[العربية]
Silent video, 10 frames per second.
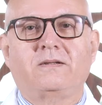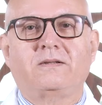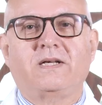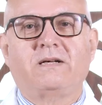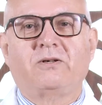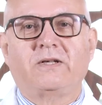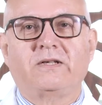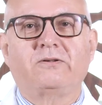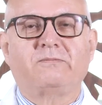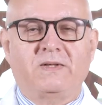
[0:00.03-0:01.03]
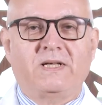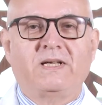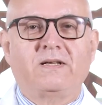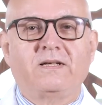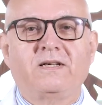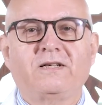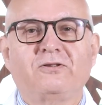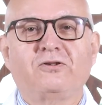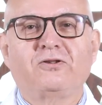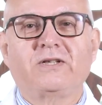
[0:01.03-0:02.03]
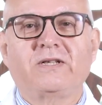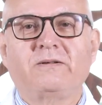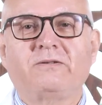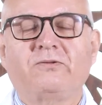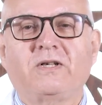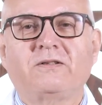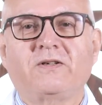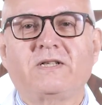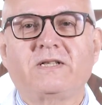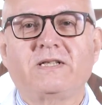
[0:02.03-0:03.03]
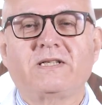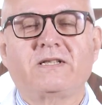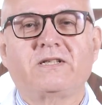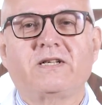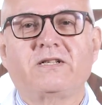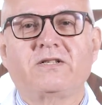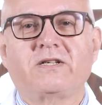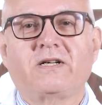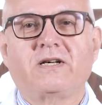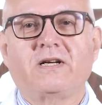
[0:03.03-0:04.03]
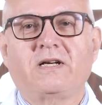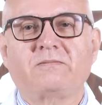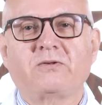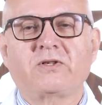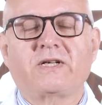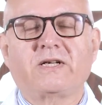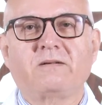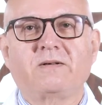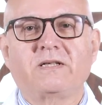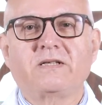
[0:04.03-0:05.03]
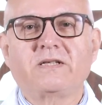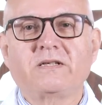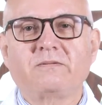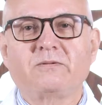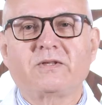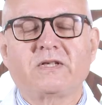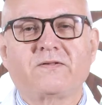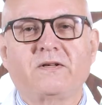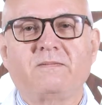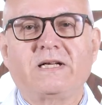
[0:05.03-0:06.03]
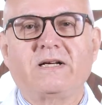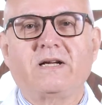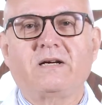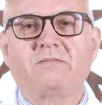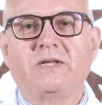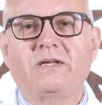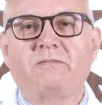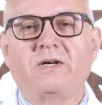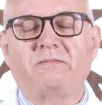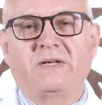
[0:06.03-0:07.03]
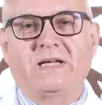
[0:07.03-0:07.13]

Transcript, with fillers: السلام عليكم أنا الدكتور نبيل فؤاد فاضل استشاري الجراحة العامة وجراحة المناظير بمستشفى المانع العام بالدمام